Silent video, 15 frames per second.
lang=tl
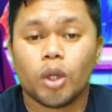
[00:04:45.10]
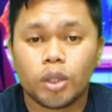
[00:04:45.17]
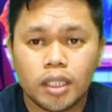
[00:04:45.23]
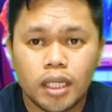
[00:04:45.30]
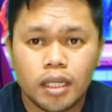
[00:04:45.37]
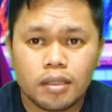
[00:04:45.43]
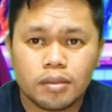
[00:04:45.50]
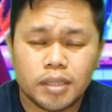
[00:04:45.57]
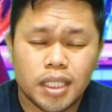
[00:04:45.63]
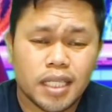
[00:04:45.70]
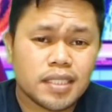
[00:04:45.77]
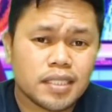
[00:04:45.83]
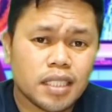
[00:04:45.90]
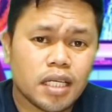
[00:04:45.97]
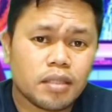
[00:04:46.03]
on
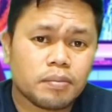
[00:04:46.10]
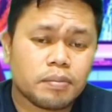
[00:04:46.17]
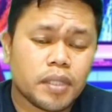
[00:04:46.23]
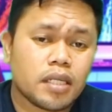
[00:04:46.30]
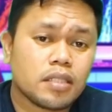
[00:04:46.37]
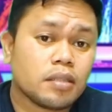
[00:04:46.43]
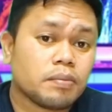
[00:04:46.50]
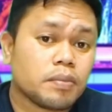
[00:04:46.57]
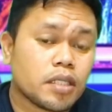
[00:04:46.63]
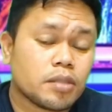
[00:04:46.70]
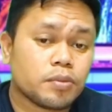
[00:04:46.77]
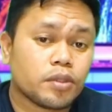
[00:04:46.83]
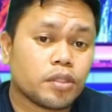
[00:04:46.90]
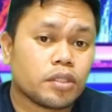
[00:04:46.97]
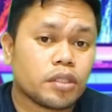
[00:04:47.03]
ng slot para sa
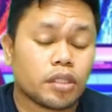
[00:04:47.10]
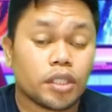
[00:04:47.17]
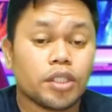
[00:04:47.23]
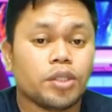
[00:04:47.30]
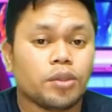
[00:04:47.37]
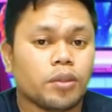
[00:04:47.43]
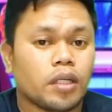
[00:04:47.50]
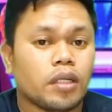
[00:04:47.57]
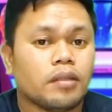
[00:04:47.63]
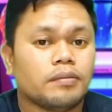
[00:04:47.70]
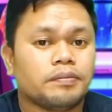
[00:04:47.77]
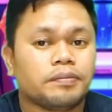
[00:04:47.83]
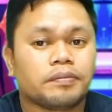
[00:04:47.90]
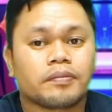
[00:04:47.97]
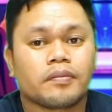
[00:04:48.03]
passport renewal.
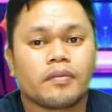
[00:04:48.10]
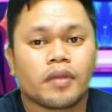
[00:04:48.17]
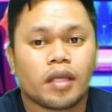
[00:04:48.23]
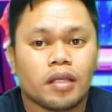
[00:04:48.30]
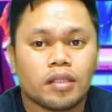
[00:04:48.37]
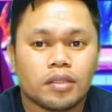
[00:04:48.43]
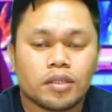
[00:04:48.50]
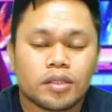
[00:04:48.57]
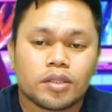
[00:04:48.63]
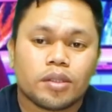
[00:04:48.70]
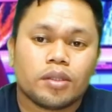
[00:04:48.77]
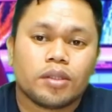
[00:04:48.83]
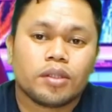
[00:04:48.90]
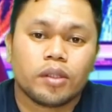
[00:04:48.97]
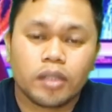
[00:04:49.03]

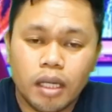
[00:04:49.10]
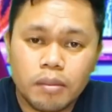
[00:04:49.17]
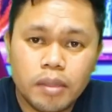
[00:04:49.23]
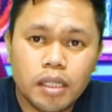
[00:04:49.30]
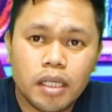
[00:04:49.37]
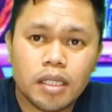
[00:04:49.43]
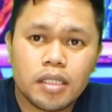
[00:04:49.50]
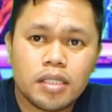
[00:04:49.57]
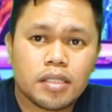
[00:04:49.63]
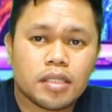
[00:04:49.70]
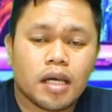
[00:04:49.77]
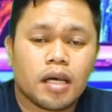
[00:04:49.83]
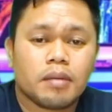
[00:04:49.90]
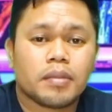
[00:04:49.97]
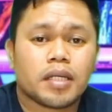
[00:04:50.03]
So, yun lamang
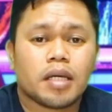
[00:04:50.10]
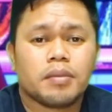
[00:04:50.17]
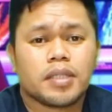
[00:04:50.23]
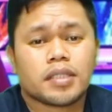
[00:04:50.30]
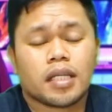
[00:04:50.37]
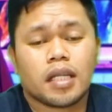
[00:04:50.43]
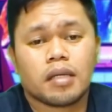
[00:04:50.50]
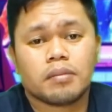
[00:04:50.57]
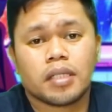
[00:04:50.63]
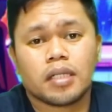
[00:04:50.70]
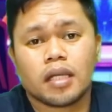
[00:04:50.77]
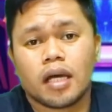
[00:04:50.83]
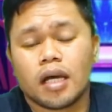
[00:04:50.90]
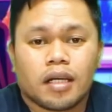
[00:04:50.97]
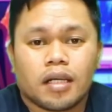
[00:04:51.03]
guys. Uh, maraming
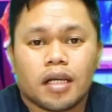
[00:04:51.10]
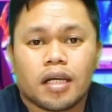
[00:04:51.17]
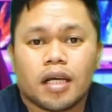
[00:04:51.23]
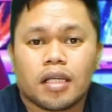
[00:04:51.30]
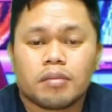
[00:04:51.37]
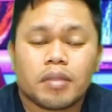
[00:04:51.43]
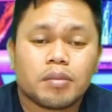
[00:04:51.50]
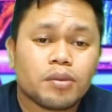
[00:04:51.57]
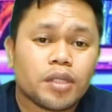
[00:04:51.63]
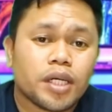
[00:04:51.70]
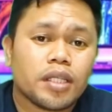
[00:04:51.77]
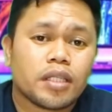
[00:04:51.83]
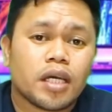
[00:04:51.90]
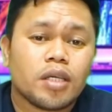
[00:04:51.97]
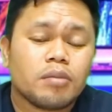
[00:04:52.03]
salamat at
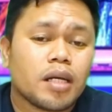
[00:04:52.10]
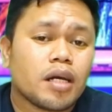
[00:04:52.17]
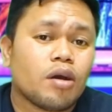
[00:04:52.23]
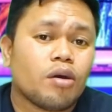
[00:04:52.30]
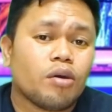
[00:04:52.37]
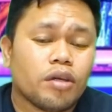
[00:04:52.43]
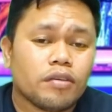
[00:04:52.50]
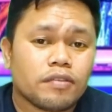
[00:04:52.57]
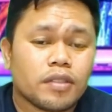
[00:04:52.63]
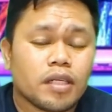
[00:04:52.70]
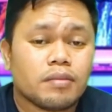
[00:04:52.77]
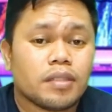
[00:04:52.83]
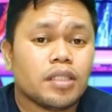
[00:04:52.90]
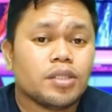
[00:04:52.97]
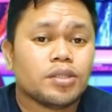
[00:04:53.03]
mabuhay tayong mga
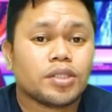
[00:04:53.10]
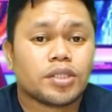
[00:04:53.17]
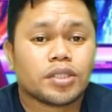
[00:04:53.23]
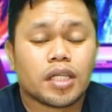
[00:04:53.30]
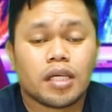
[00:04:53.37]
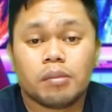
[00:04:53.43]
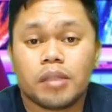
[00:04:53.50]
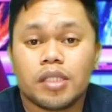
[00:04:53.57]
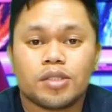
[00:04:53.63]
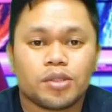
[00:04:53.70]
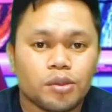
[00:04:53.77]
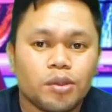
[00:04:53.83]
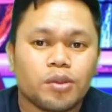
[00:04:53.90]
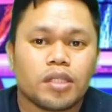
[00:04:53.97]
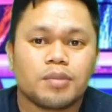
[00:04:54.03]
OFW saan man
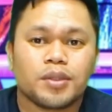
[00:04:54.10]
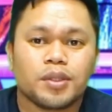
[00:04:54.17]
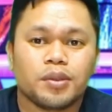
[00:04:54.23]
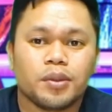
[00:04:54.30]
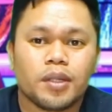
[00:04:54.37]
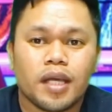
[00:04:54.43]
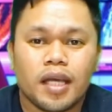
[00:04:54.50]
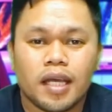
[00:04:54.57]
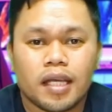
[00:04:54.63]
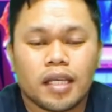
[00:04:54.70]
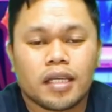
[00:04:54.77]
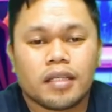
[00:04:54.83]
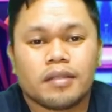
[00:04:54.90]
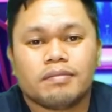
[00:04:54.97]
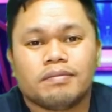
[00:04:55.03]
sulok ng mundo.
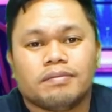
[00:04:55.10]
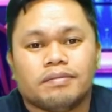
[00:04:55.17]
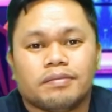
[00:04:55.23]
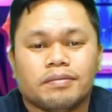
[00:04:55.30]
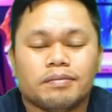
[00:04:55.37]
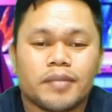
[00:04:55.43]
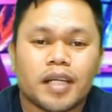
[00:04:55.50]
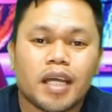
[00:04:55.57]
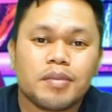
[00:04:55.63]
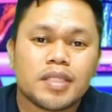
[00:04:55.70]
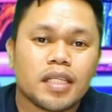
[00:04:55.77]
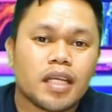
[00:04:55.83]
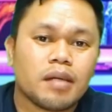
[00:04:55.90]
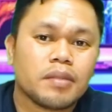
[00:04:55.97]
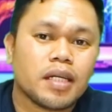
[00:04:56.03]
And Maraming
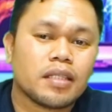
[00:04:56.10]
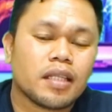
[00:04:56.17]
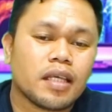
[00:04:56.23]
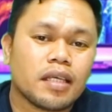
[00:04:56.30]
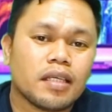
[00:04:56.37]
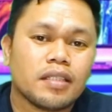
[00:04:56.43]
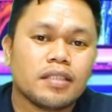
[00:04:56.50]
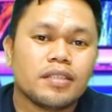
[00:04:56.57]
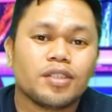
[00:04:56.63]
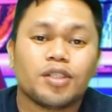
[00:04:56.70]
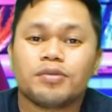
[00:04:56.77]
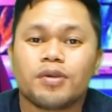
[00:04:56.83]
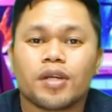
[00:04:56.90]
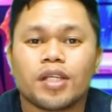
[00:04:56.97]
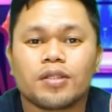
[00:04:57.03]
salamat and
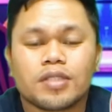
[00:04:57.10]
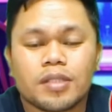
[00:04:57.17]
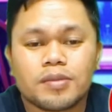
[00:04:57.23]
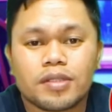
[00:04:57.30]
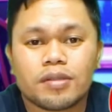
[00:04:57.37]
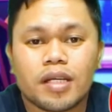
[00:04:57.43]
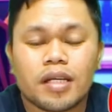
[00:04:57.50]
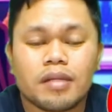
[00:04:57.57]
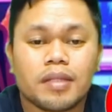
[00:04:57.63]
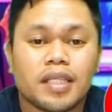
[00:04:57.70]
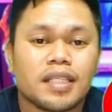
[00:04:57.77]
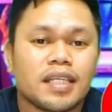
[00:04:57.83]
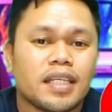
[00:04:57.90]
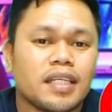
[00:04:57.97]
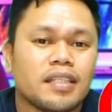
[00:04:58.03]
don't forget to subscribe
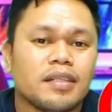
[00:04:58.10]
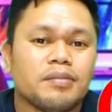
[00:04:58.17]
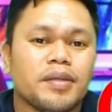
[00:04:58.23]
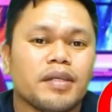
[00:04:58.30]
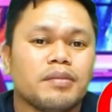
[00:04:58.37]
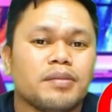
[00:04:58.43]
and click the bell